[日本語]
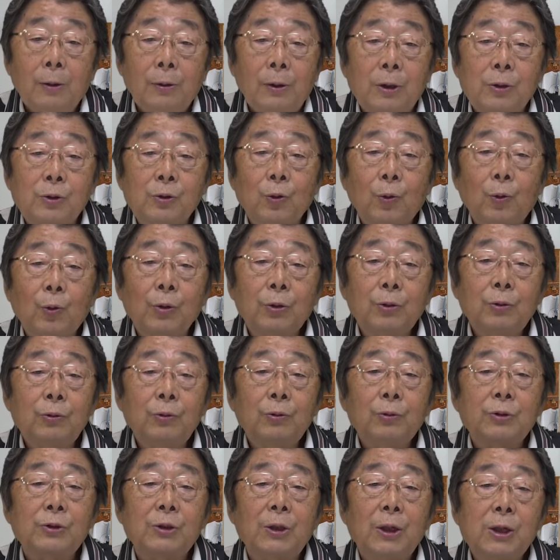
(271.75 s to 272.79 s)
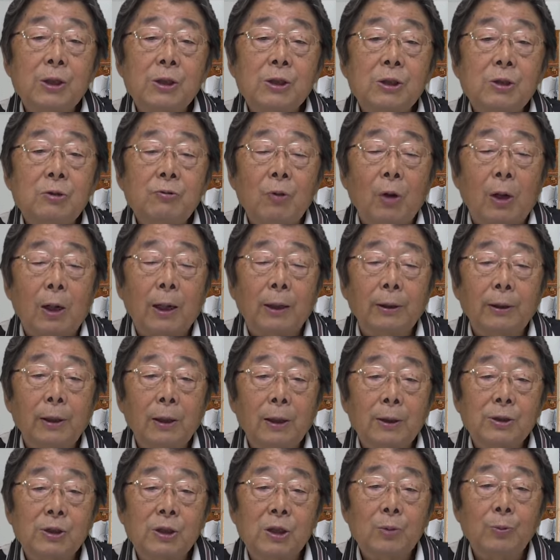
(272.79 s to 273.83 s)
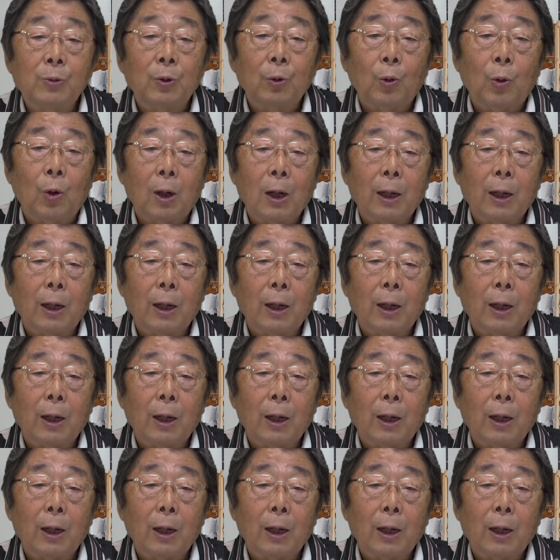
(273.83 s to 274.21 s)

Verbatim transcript: で、そういう政治には金がつきもの、